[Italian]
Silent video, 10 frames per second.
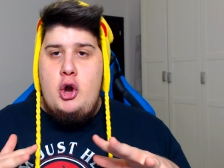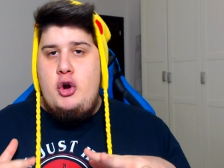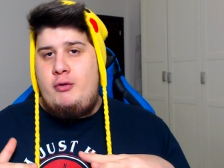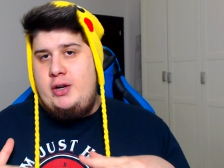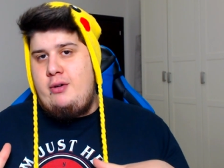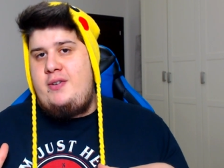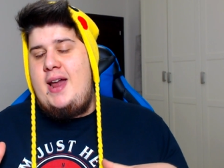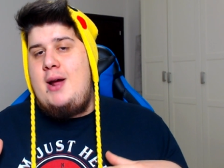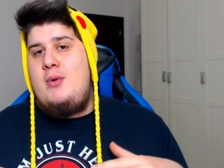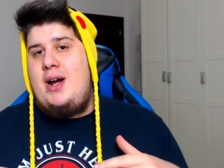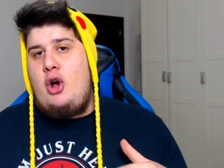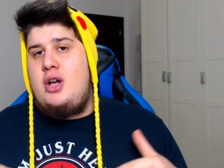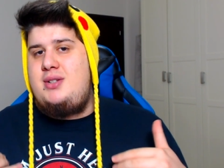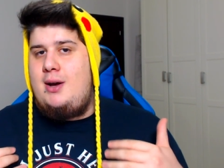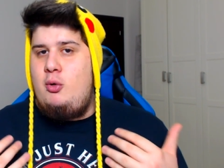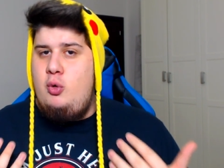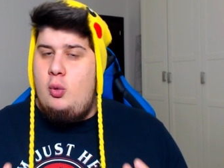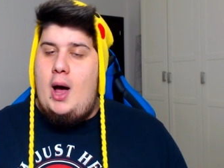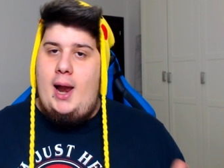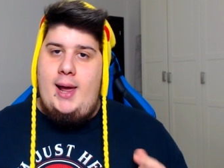Non volevo fare una cosa
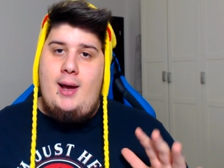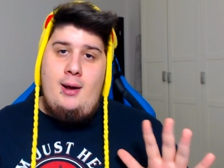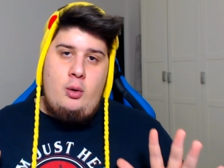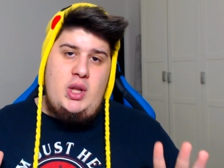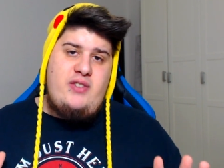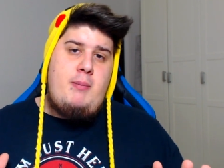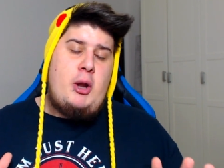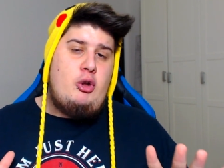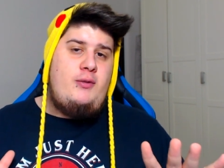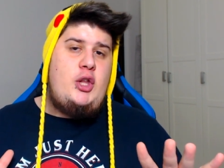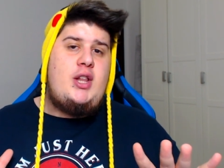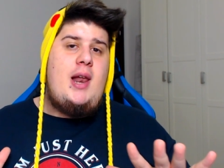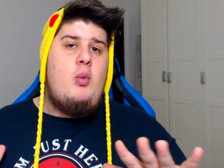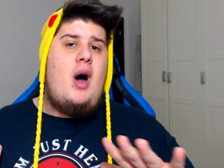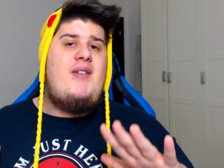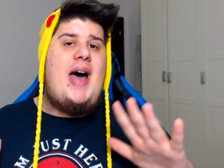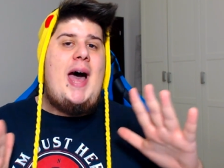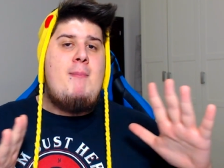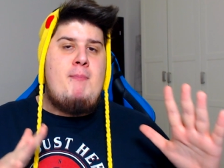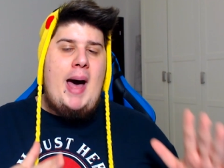uguale, quindi vi porto il video delle uova
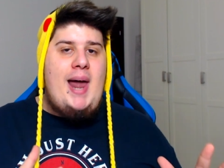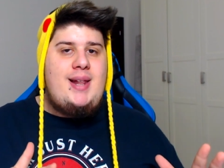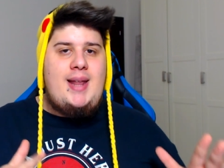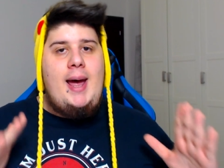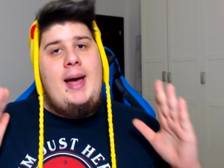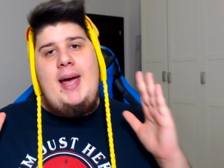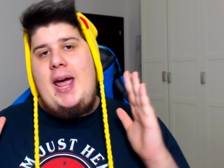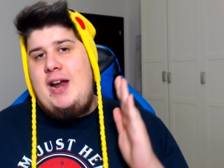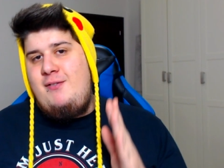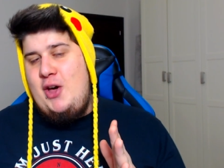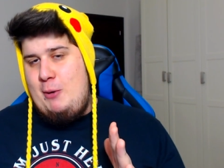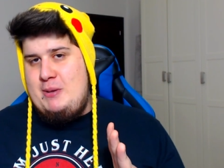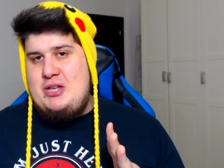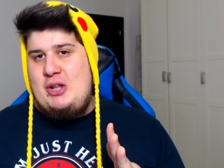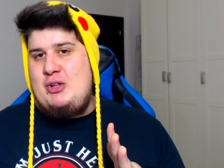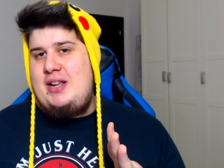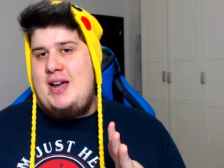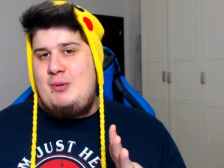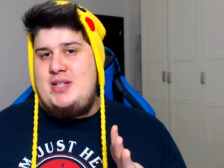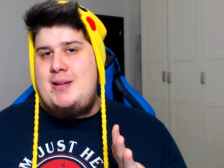a parte e il vero episodio degli
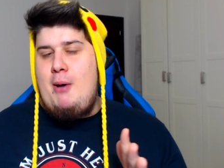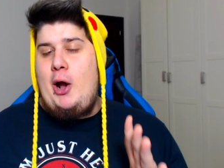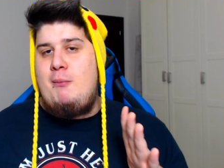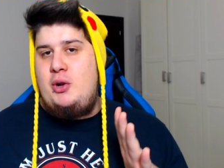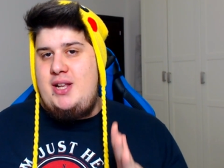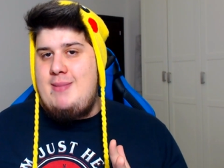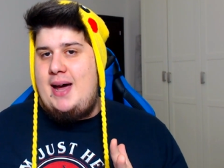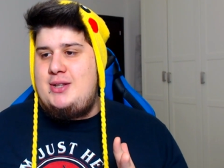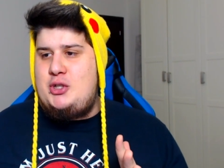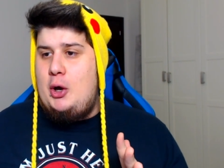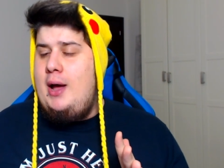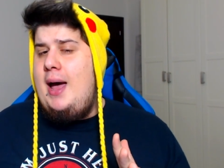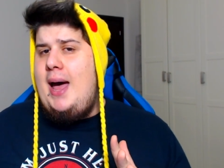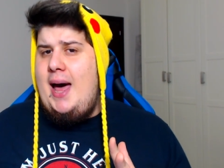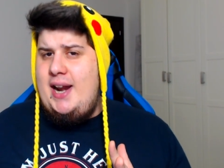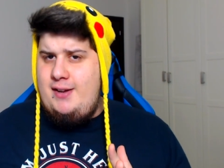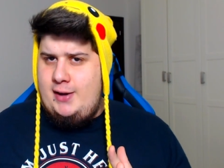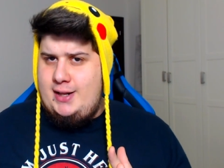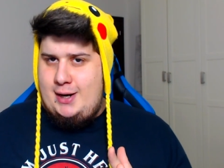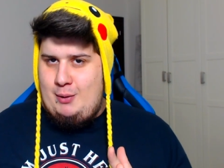acquisti Pokémon di marzo
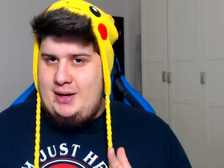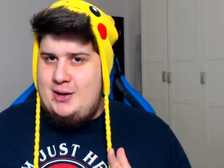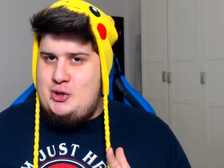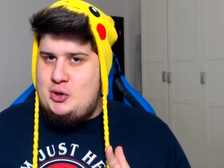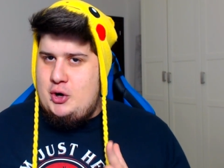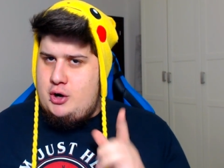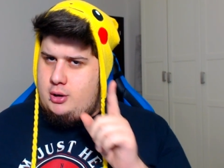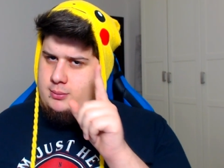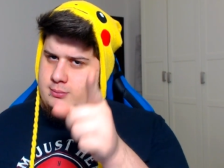arriverà tra qualche giorno